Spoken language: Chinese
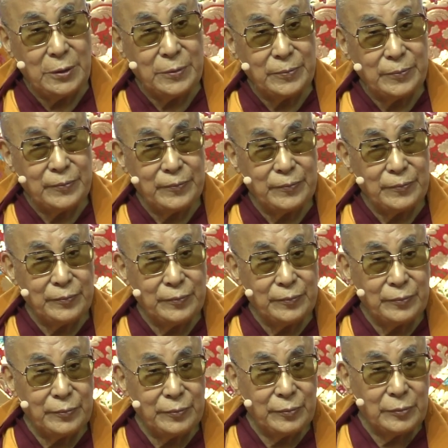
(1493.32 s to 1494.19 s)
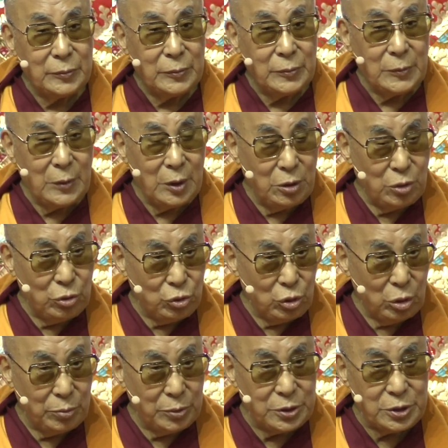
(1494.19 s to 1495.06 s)
会有这种的说法
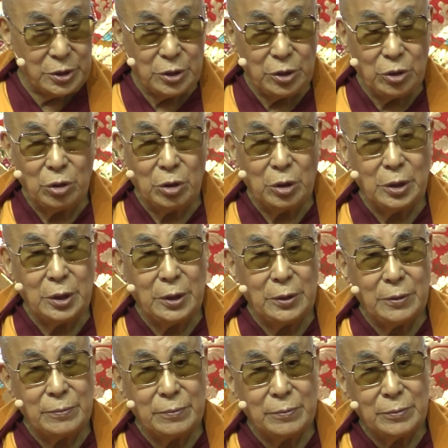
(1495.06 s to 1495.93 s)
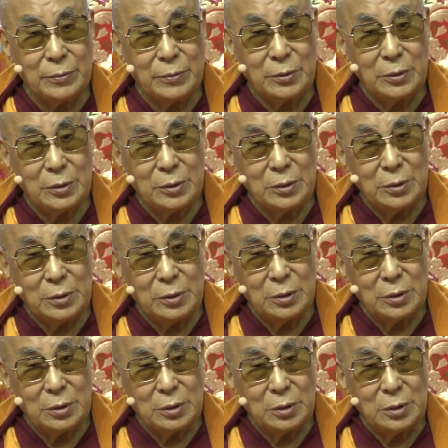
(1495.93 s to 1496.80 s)
啊，也有二圣六庄
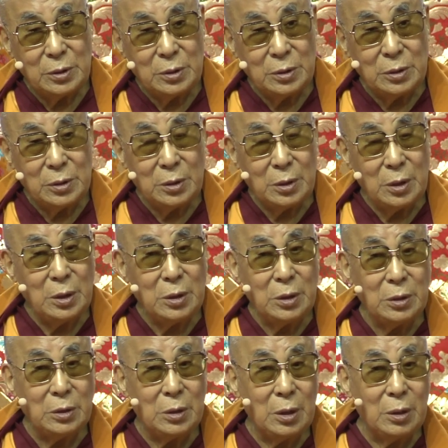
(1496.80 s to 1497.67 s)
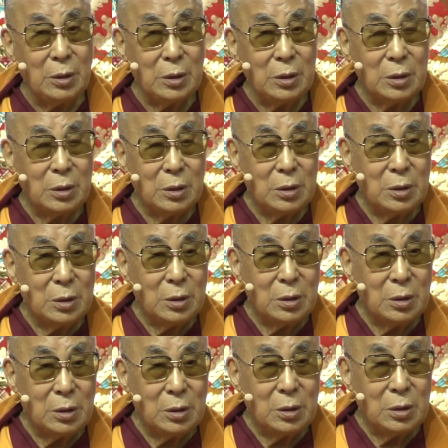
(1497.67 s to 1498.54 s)
园的唐卡的绘画的
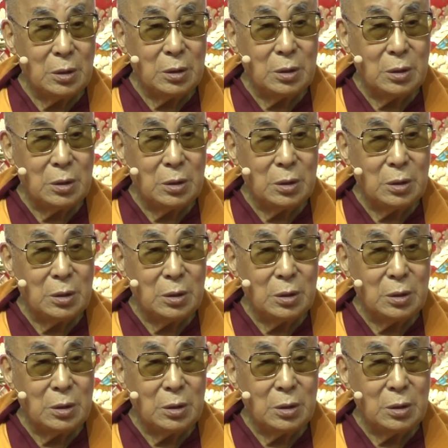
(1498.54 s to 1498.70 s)
传统。